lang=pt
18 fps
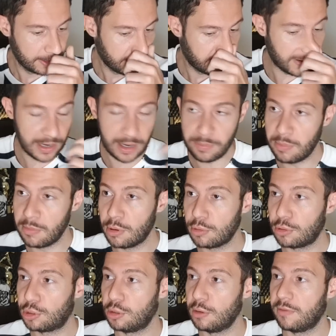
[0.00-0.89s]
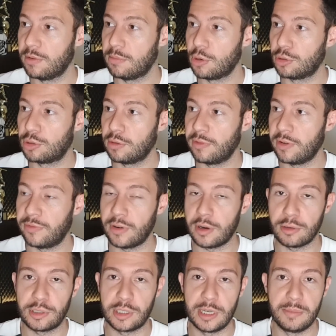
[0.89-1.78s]
falei pro meu tio, meu tio veio
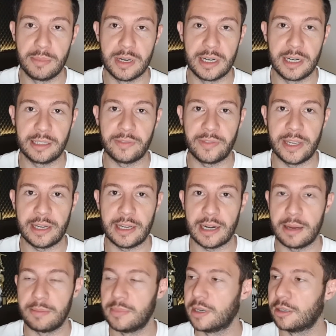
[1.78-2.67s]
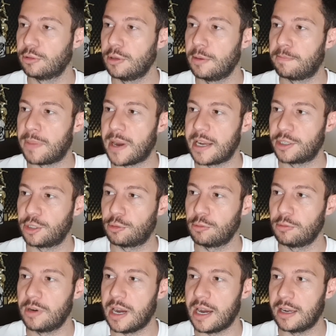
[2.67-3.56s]
final de semana e tava reclamando do empate
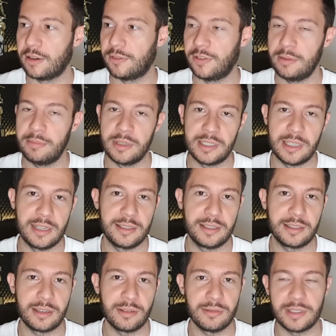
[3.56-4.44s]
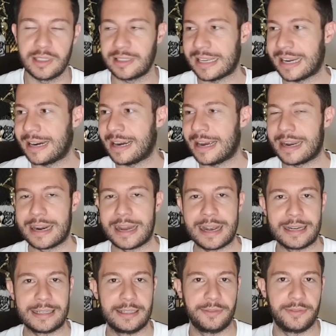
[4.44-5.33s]
com o Galo, eu falei, mas vocês estão
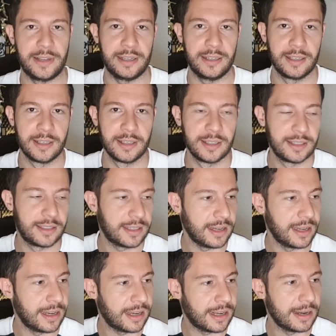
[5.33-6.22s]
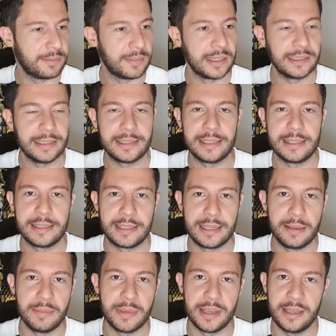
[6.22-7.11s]
sacanagem, velho, você tá reclamando desse
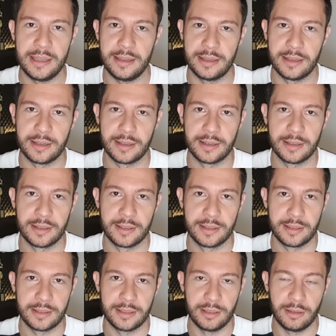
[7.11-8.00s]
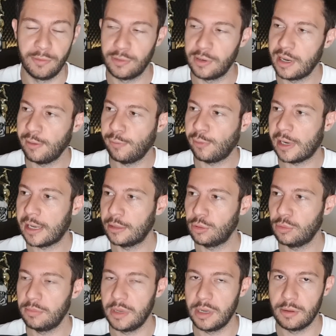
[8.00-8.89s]
time aí? Eu não vou nem falar
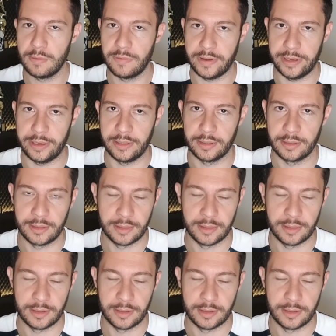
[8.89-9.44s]
do meu, velho.